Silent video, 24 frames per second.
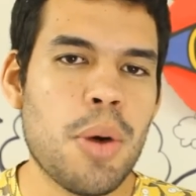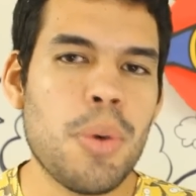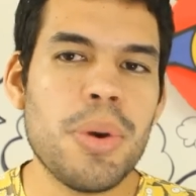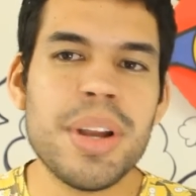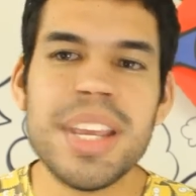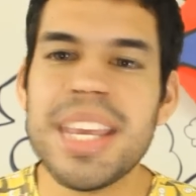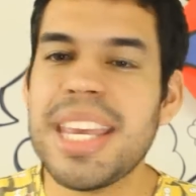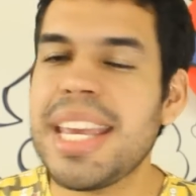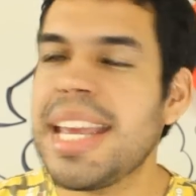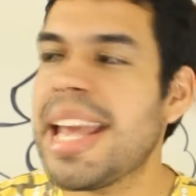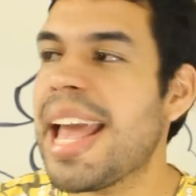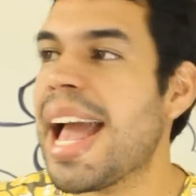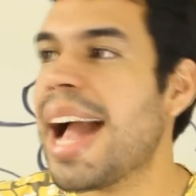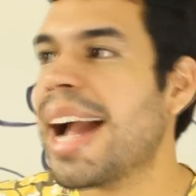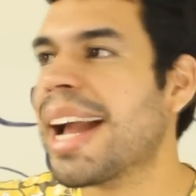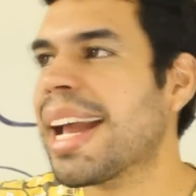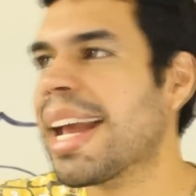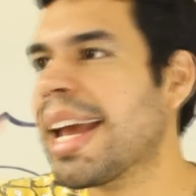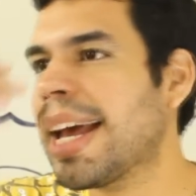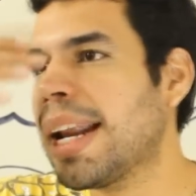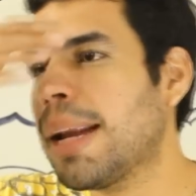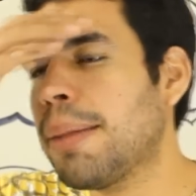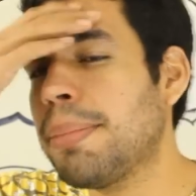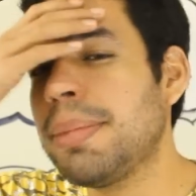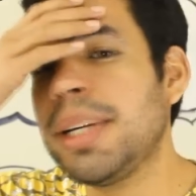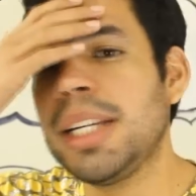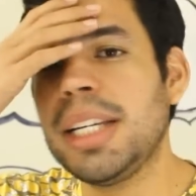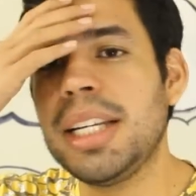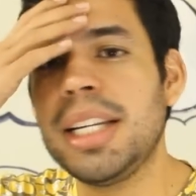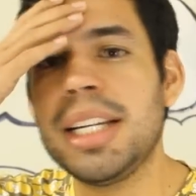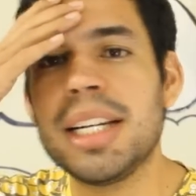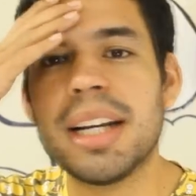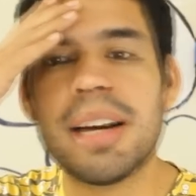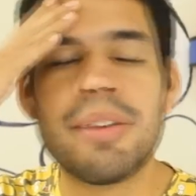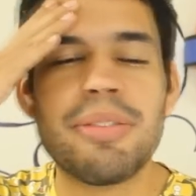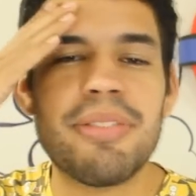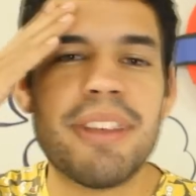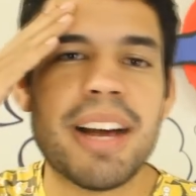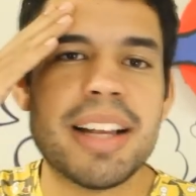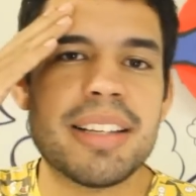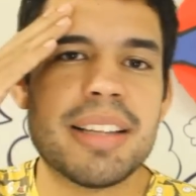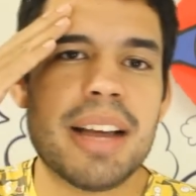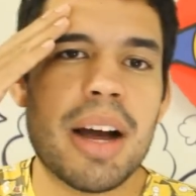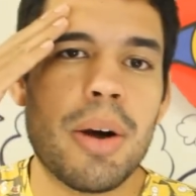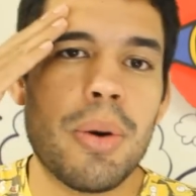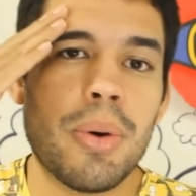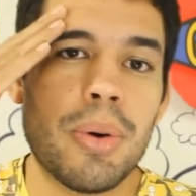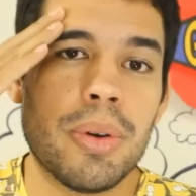O que é aquela menina que
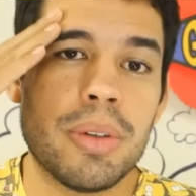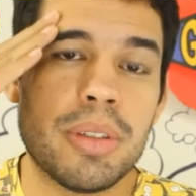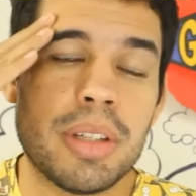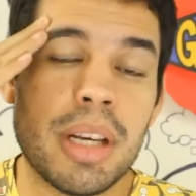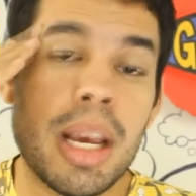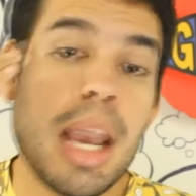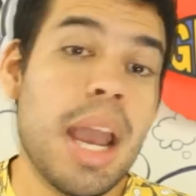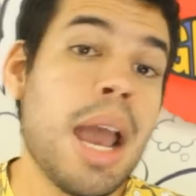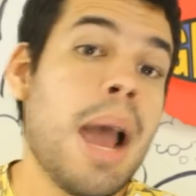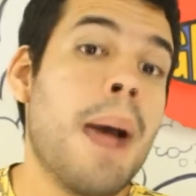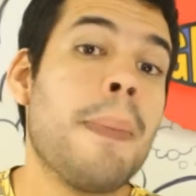faz a 11?